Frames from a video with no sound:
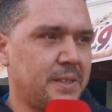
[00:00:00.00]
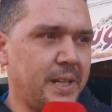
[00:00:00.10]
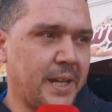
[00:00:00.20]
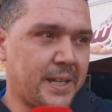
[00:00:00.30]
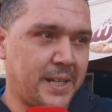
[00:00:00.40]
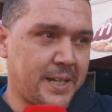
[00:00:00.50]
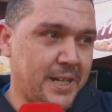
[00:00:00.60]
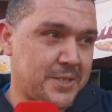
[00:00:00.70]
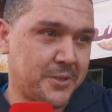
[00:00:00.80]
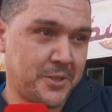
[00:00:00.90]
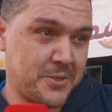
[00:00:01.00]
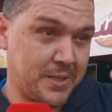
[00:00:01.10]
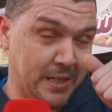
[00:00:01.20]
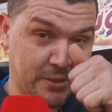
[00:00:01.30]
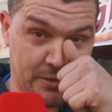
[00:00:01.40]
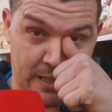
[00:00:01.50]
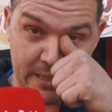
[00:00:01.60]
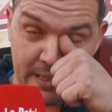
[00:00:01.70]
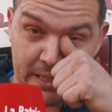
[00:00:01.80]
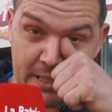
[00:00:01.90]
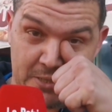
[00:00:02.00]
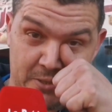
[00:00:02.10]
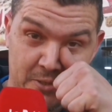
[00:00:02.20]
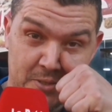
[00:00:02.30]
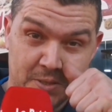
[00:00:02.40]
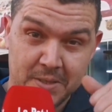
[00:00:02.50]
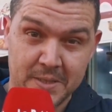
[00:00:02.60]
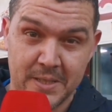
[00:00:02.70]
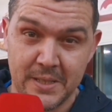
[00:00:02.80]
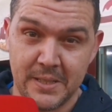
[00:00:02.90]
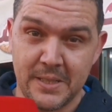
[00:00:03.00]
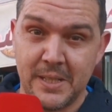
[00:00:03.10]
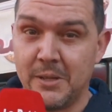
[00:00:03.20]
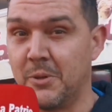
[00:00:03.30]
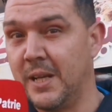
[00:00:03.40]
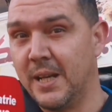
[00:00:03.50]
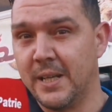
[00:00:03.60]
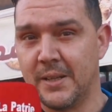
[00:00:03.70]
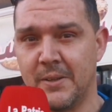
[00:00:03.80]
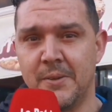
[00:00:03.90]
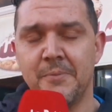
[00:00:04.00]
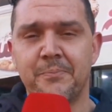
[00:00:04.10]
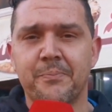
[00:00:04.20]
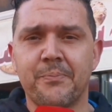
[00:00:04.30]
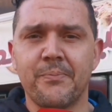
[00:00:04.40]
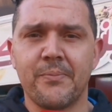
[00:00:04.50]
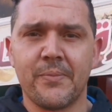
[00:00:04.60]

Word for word: طريق كاسنوس عيطوا لها طريق كاسنوس دي الولاية كيفاش هاد